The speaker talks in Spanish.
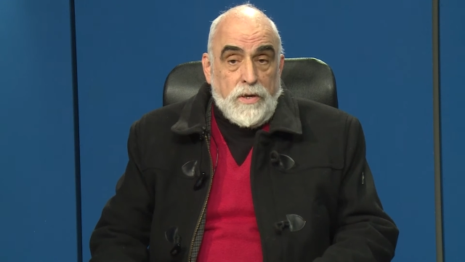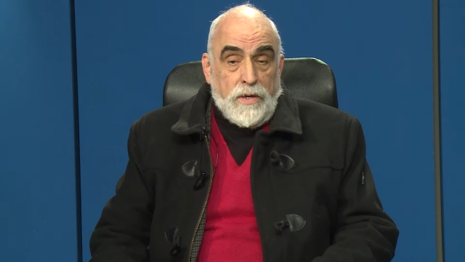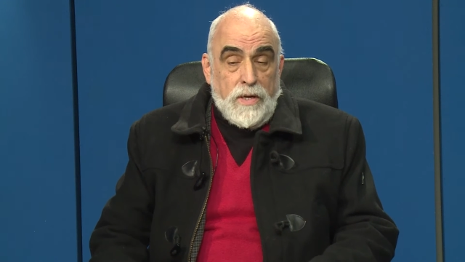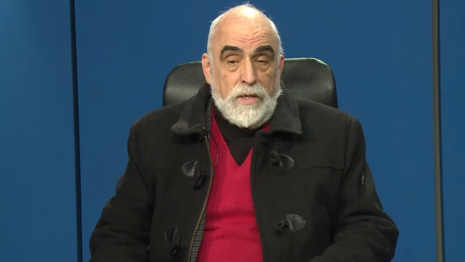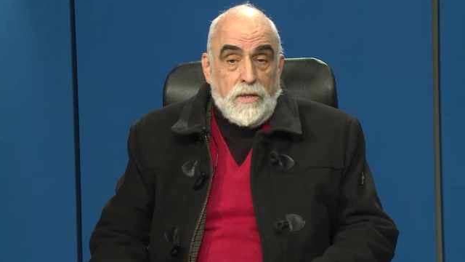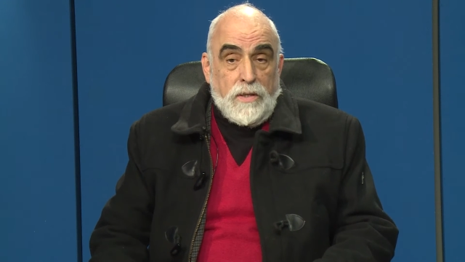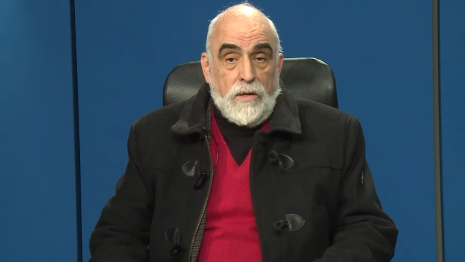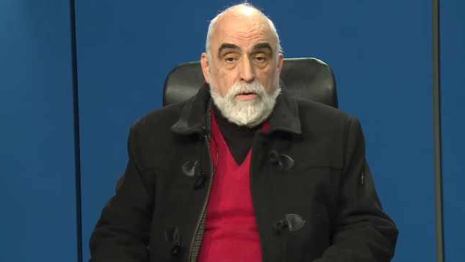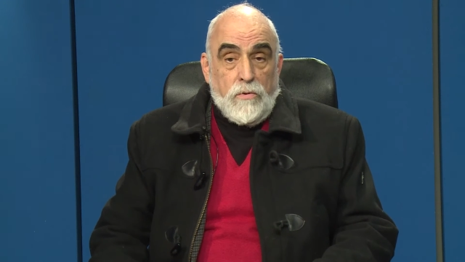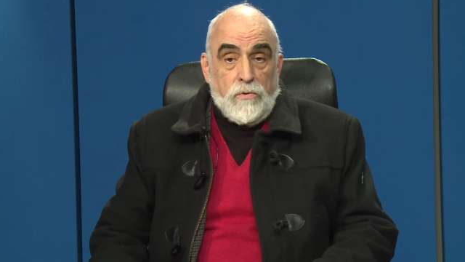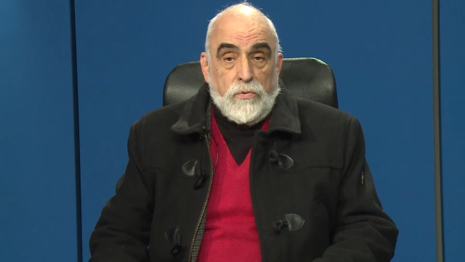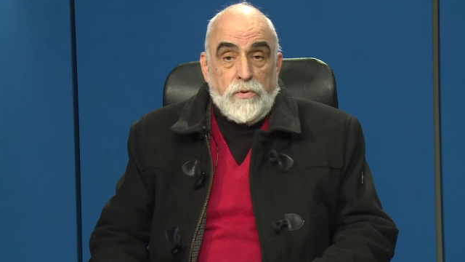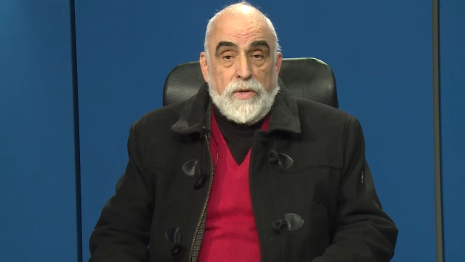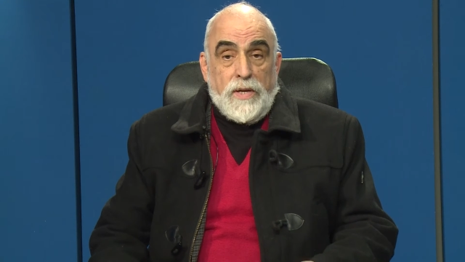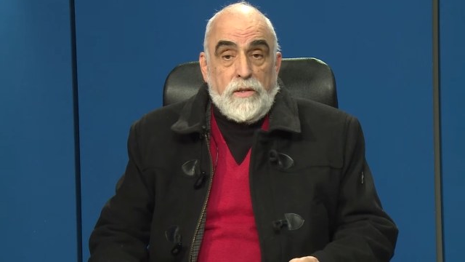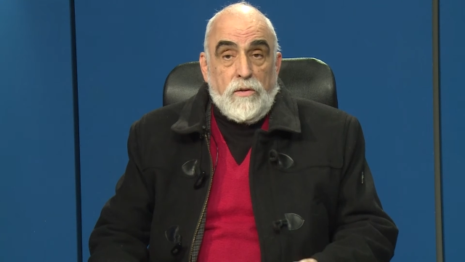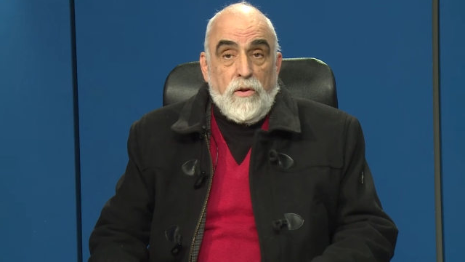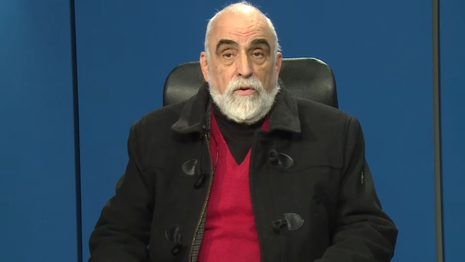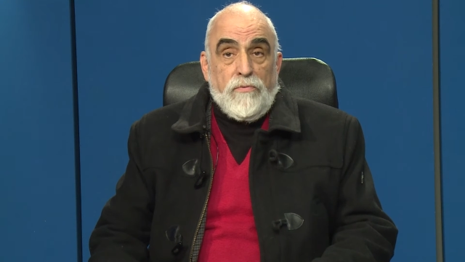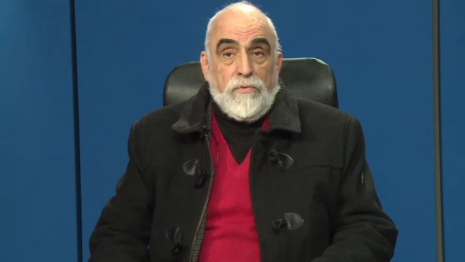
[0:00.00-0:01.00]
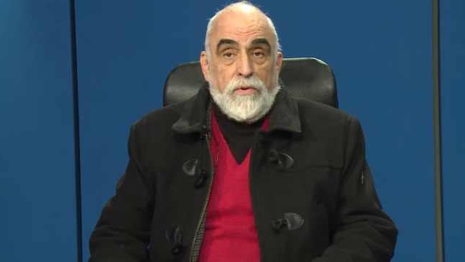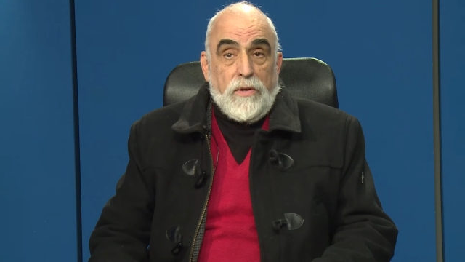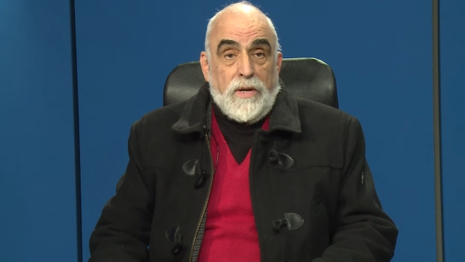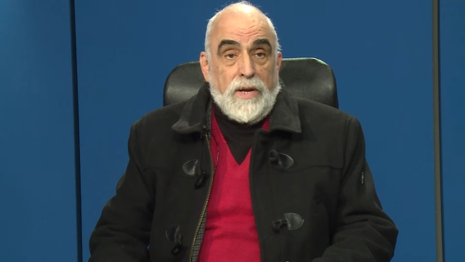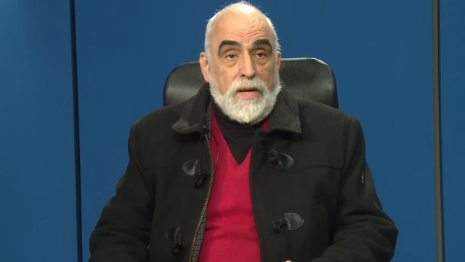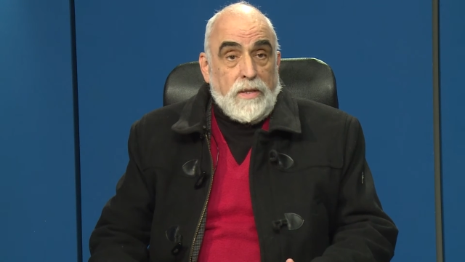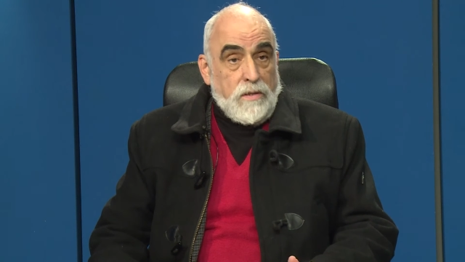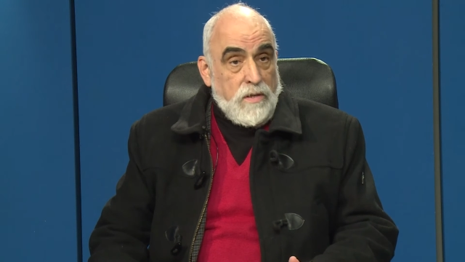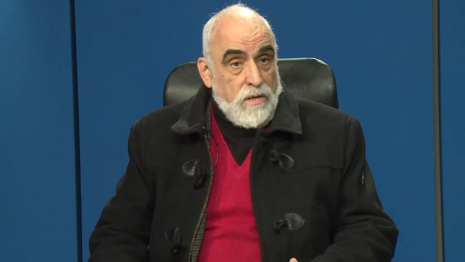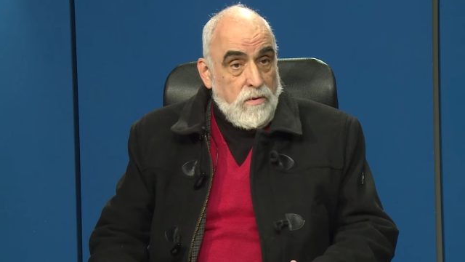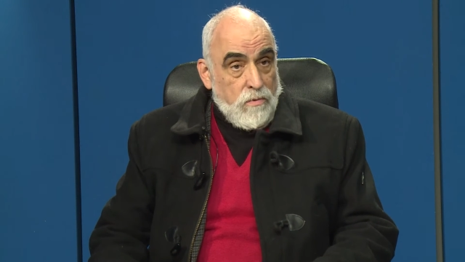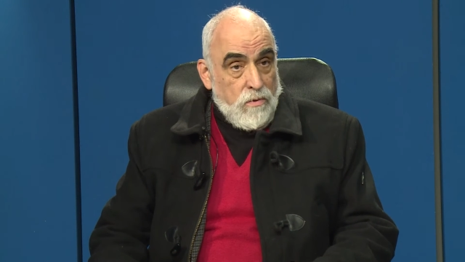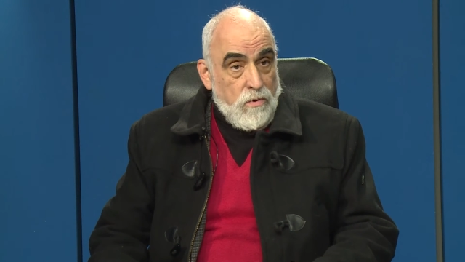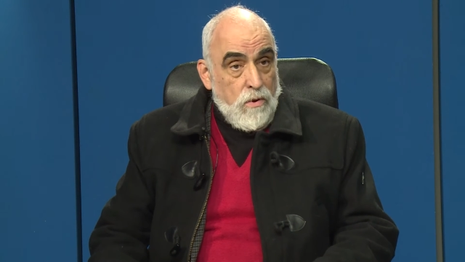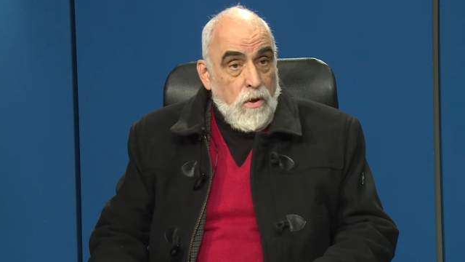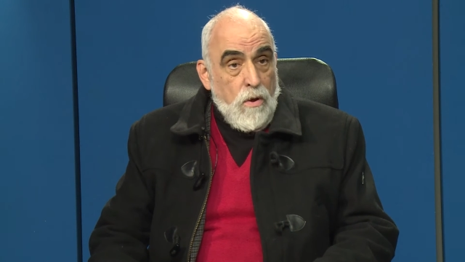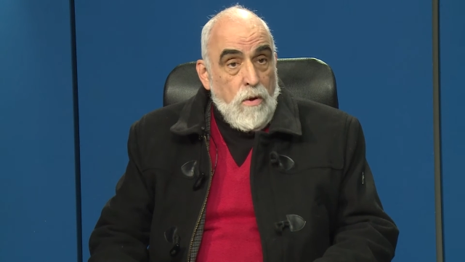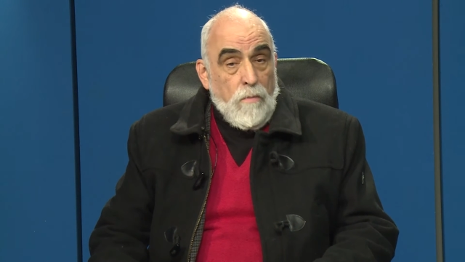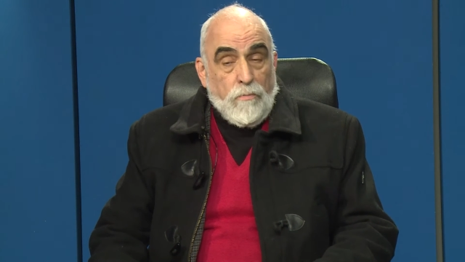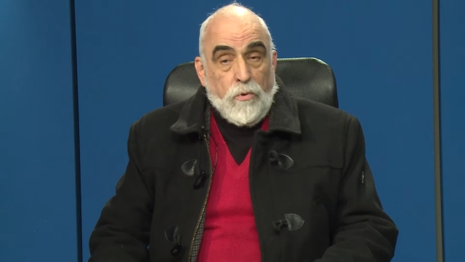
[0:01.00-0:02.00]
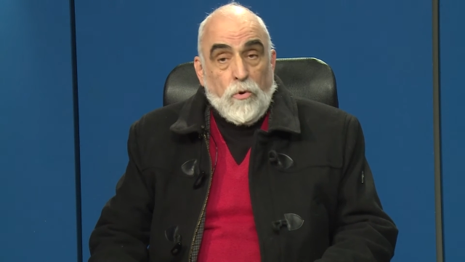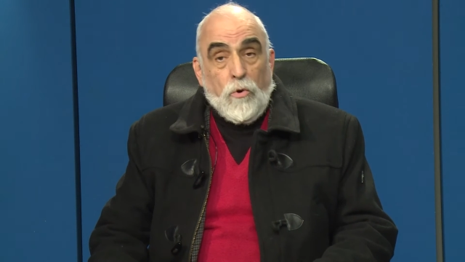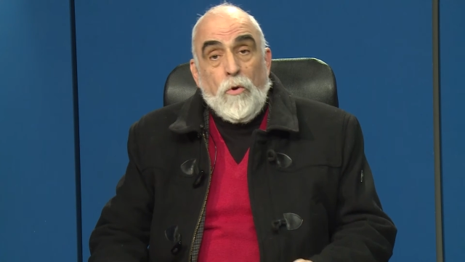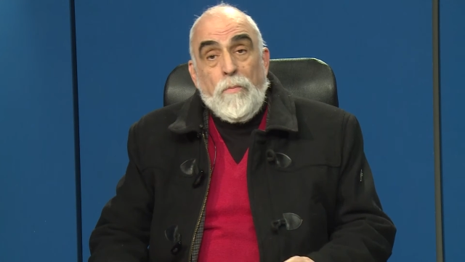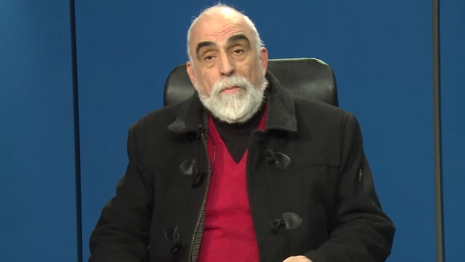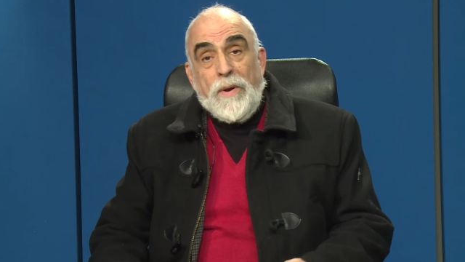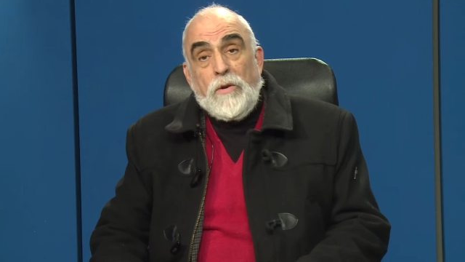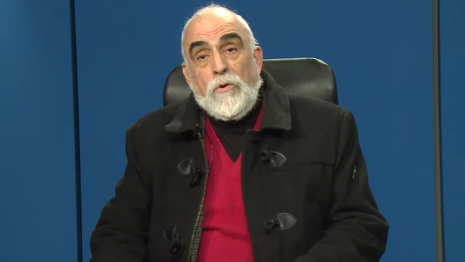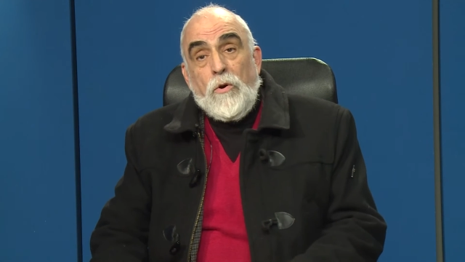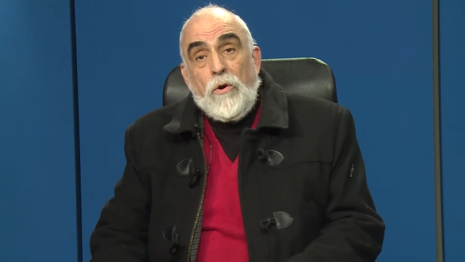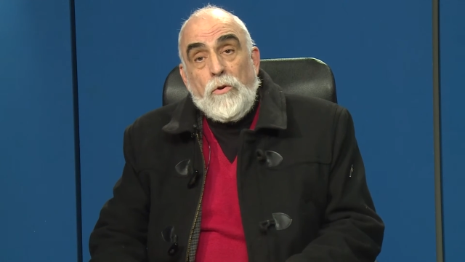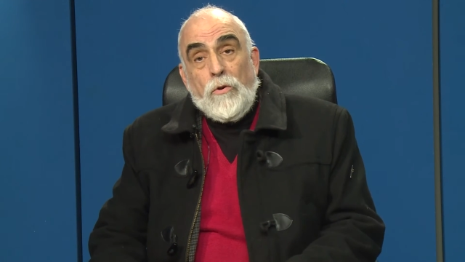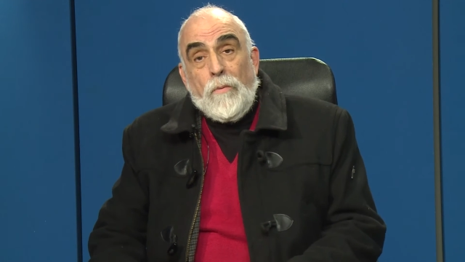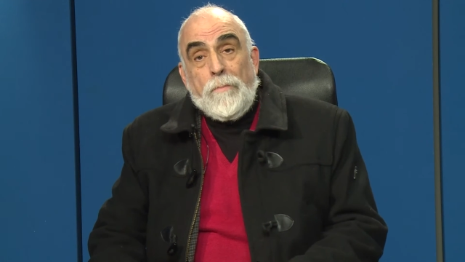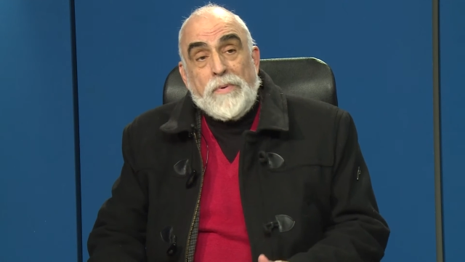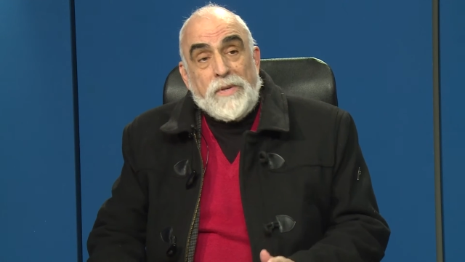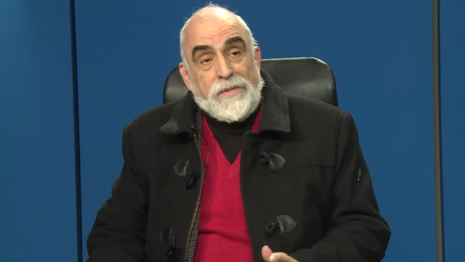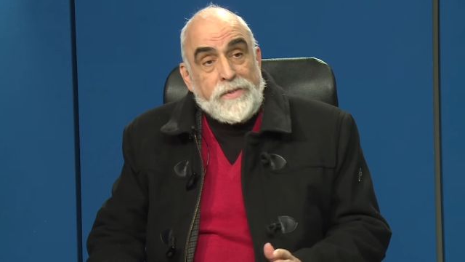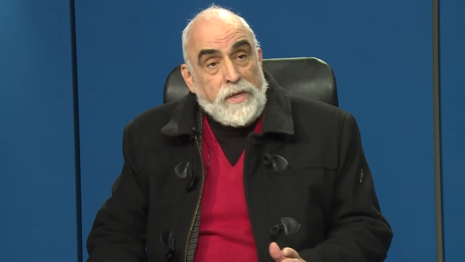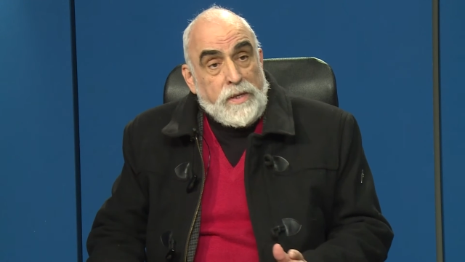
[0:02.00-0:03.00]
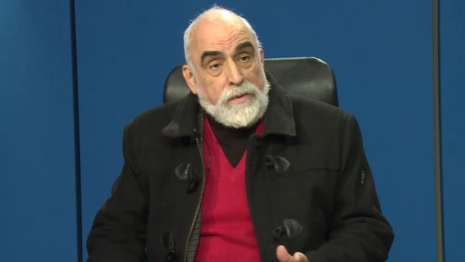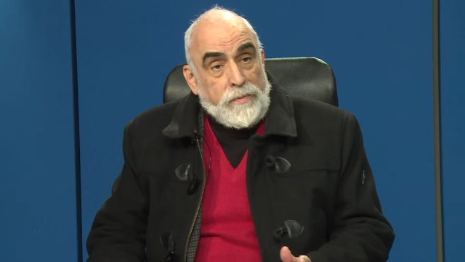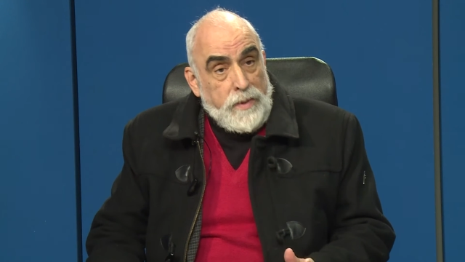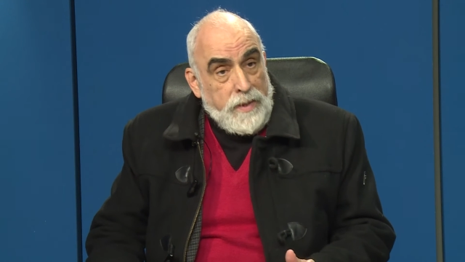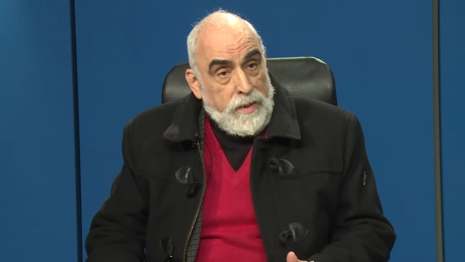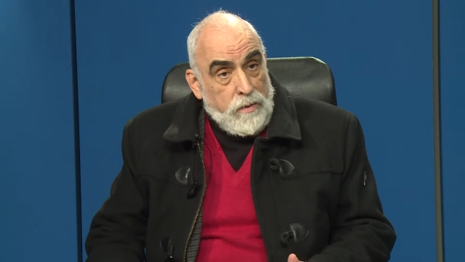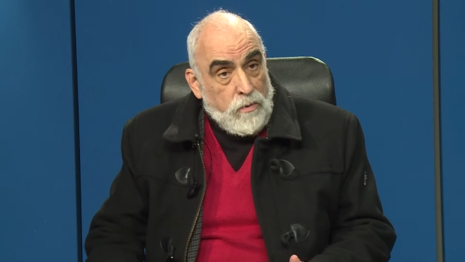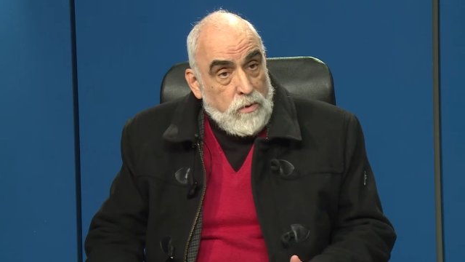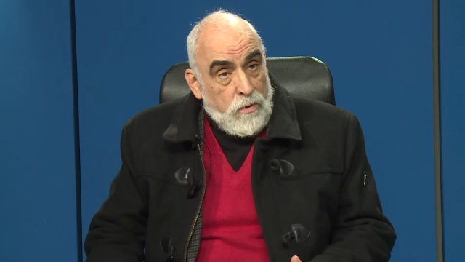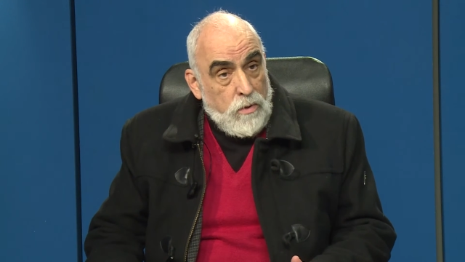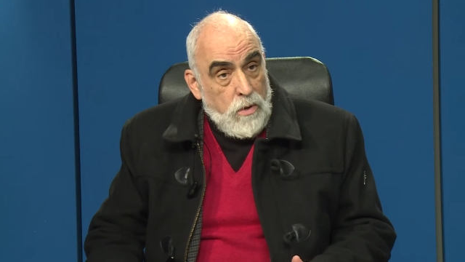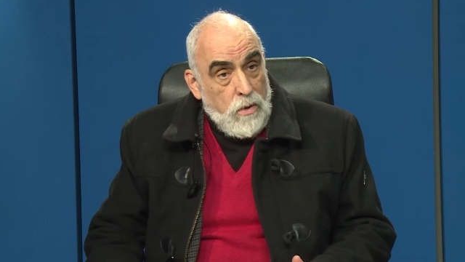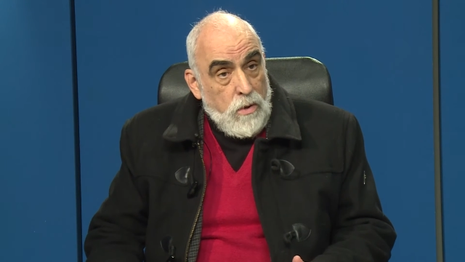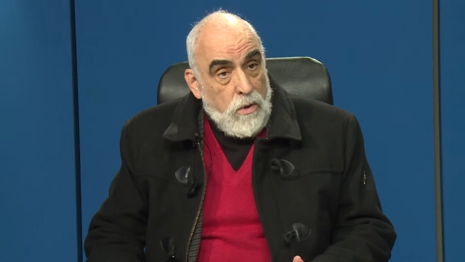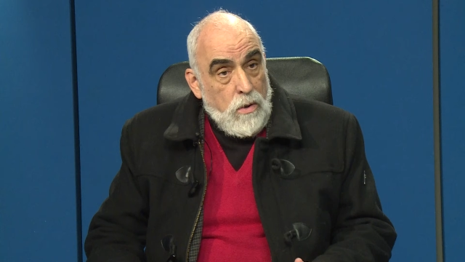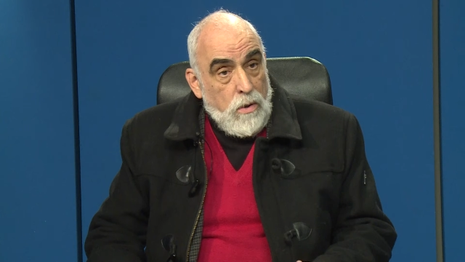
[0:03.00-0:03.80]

argentino es un Estado federativo, por lo menos en lo preceptivo.